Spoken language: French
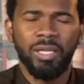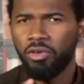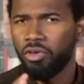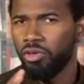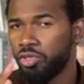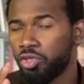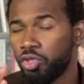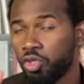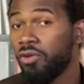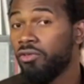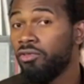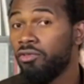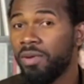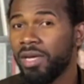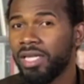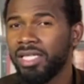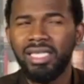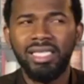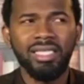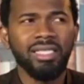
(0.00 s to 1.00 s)
Que Dieu vous
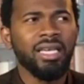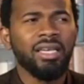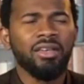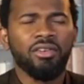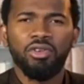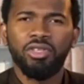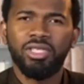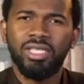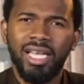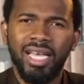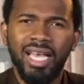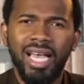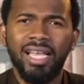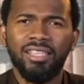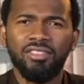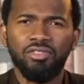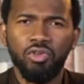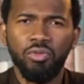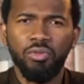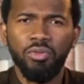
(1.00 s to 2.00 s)
bénisse, que sa
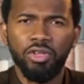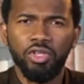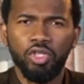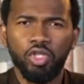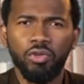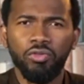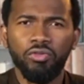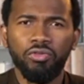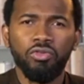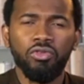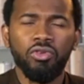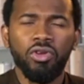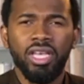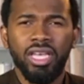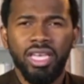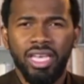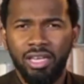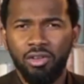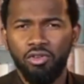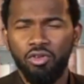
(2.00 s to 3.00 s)
grâce demeure chez vous
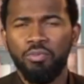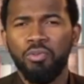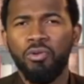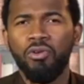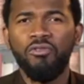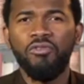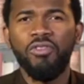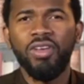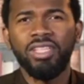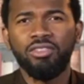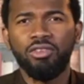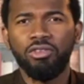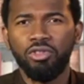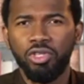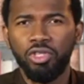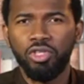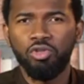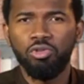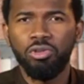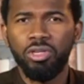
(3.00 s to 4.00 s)
et le prophète que je
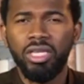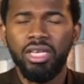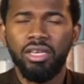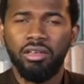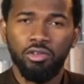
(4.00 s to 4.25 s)
suis,